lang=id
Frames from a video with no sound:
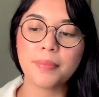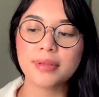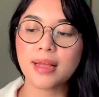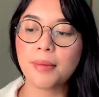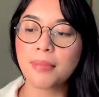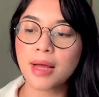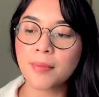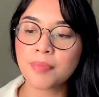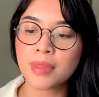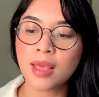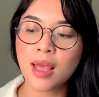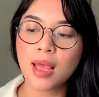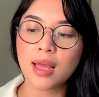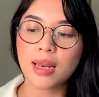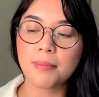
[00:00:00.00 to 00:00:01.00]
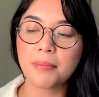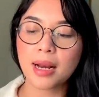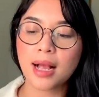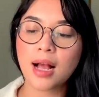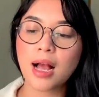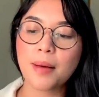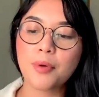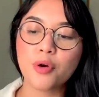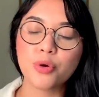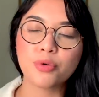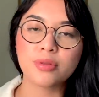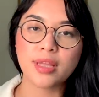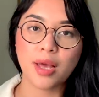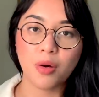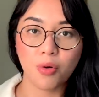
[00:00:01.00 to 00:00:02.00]
Yang pertama mereka nggak mau
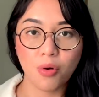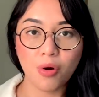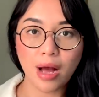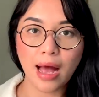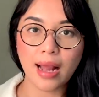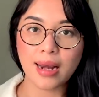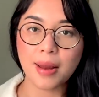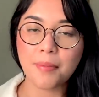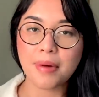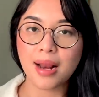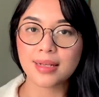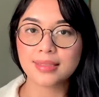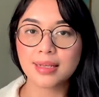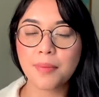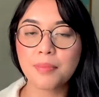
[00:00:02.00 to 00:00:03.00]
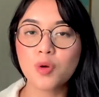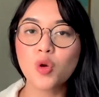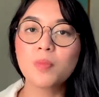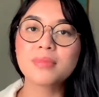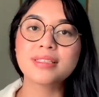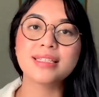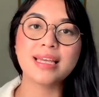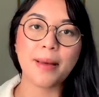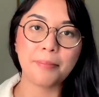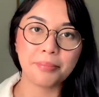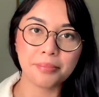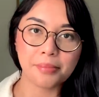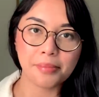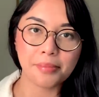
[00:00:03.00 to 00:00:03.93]
ikut TO karena merasa belum siap